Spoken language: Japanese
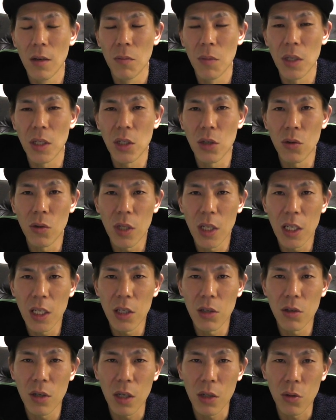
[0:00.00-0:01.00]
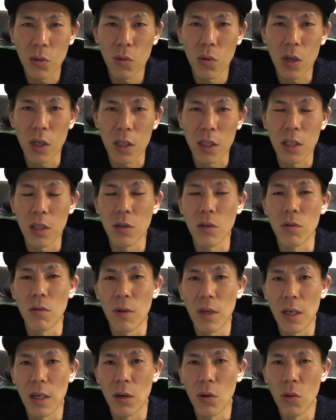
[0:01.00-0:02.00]
まあ利用できるかどうかっていうの
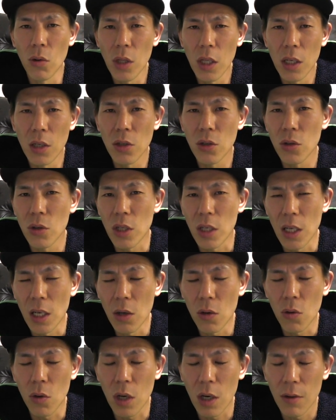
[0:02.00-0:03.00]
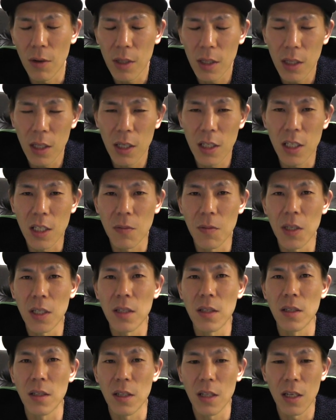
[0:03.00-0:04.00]
は、ホテルによって結構変わったりしま
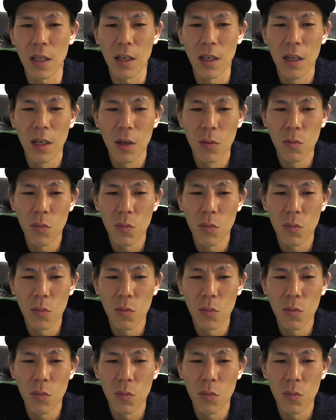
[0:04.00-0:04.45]
すんで、